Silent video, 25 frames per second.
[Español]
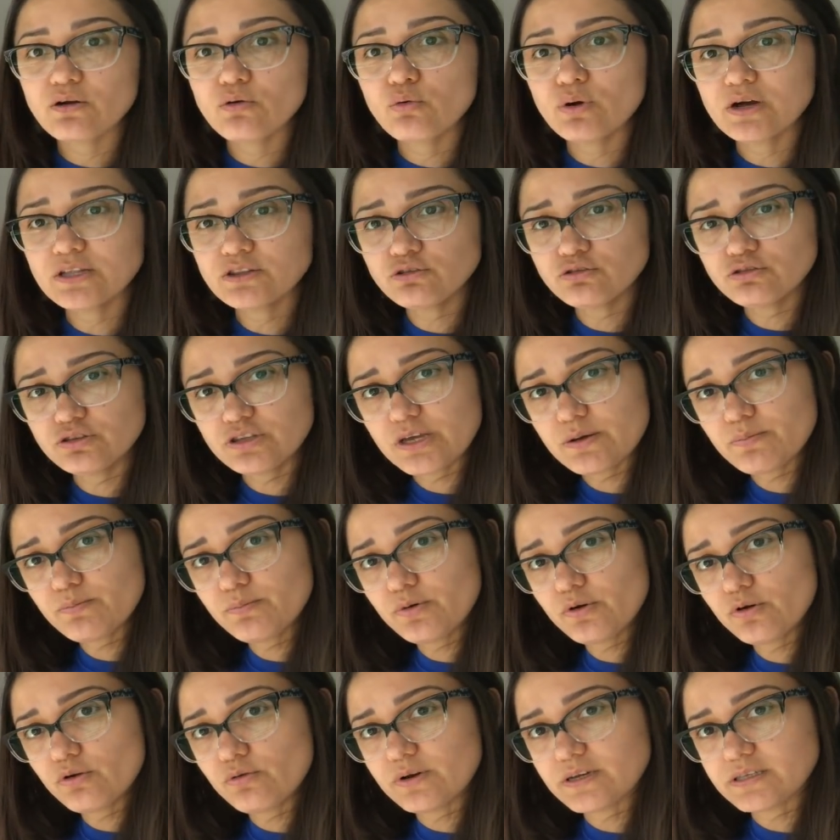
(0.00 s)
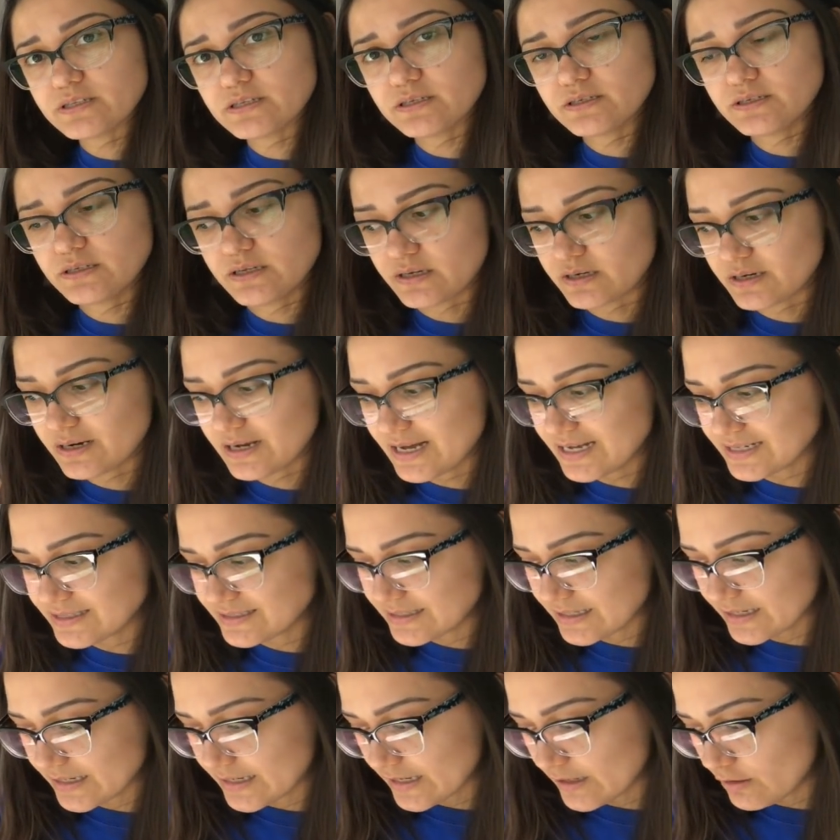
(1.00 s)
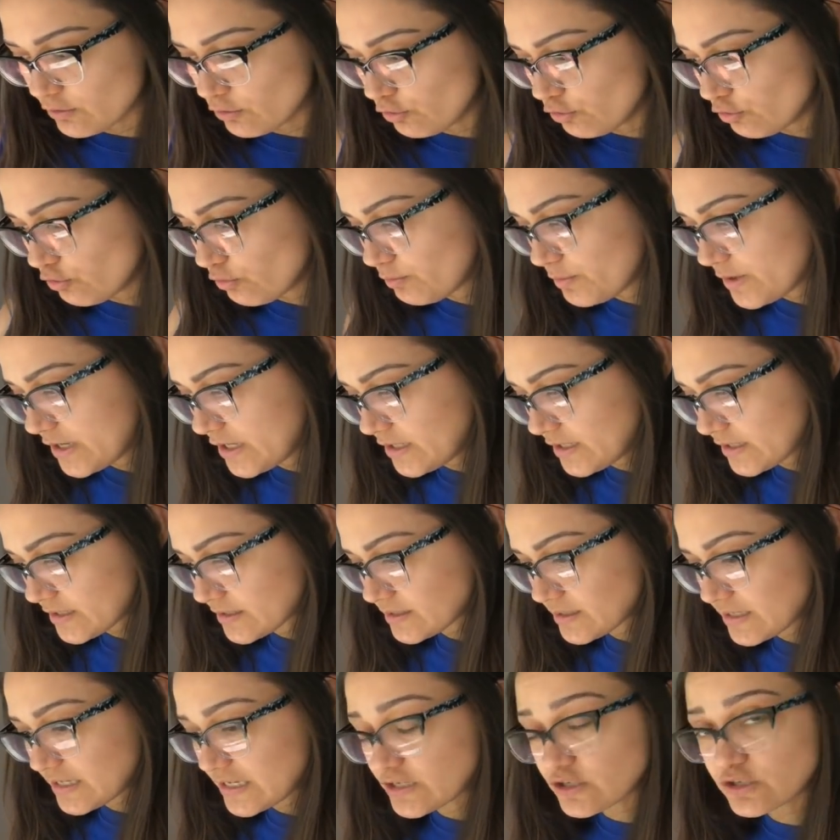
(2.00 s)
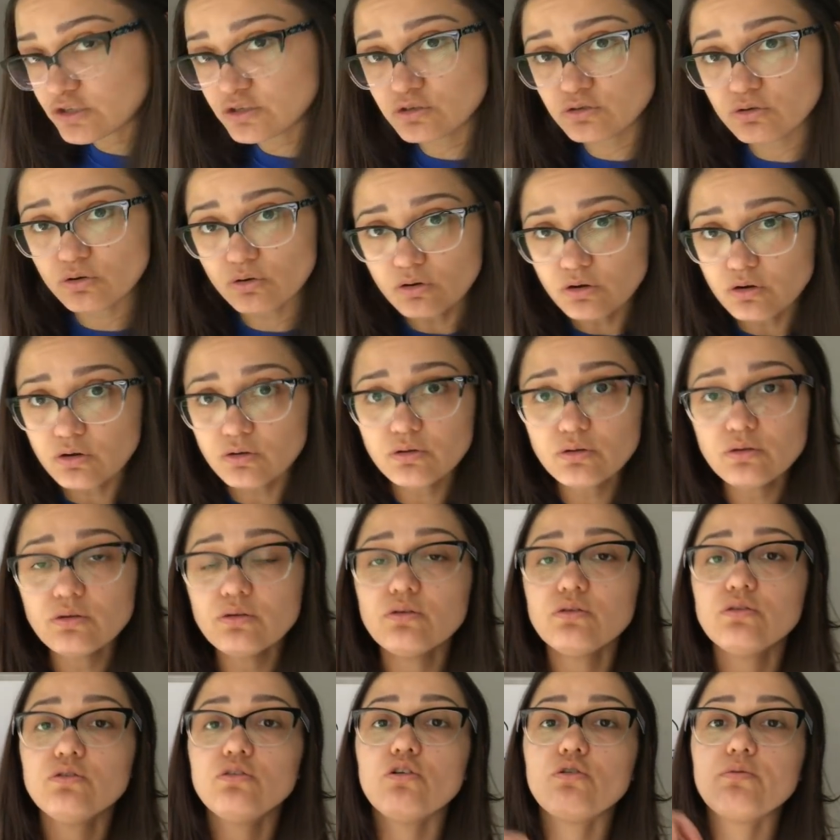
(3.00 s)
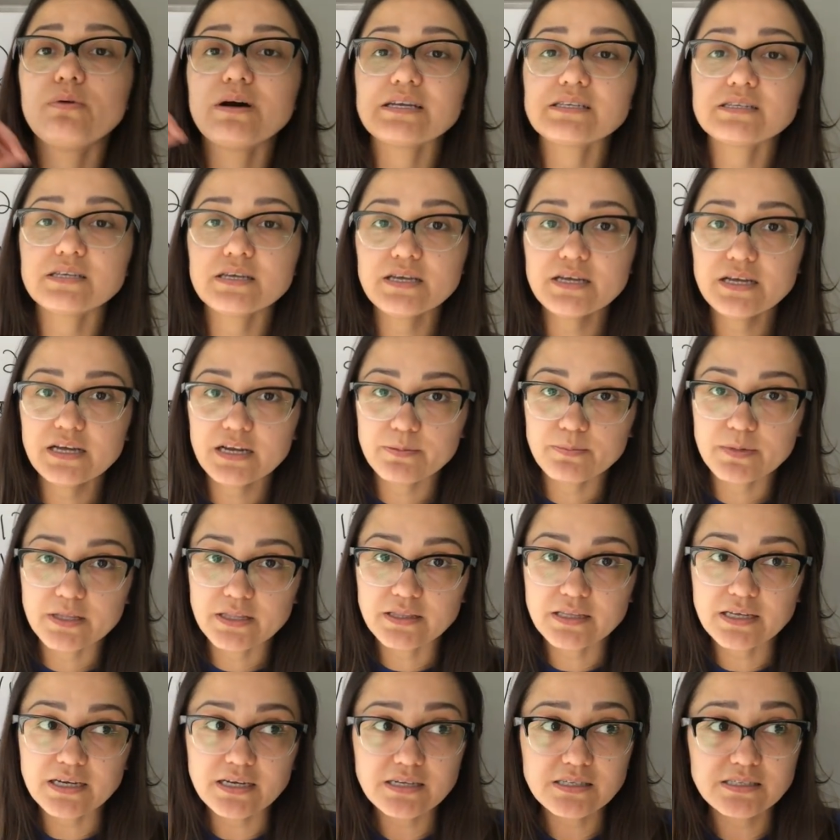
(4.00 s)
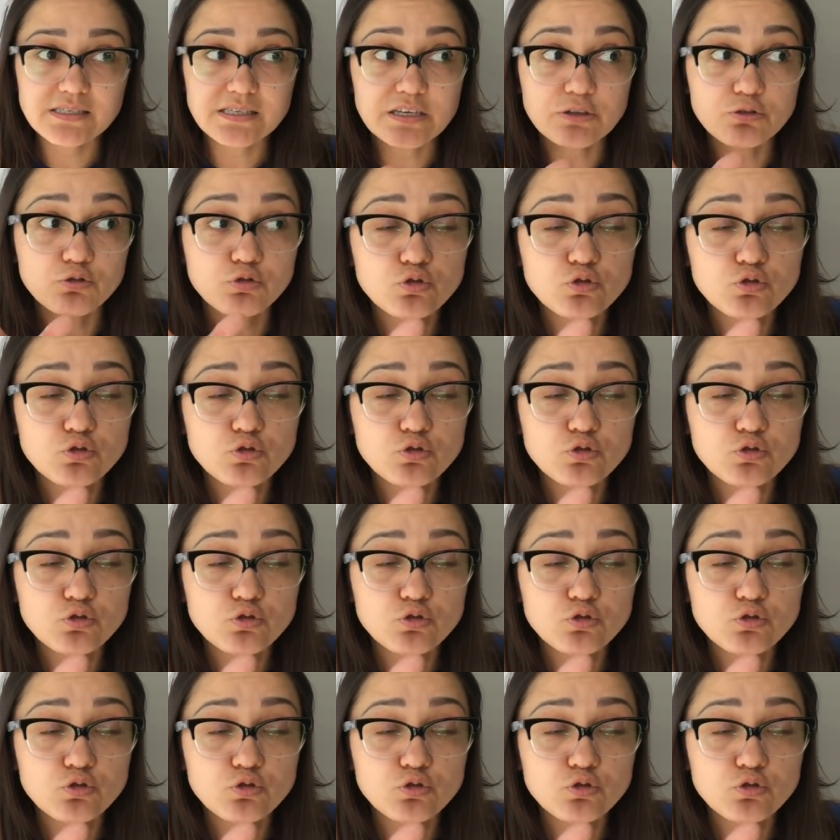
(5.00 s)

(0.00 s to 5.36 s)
¿Cuánto tiempo lo vas a hacer? Hasta que lo domines y solo lo vas a incrementar si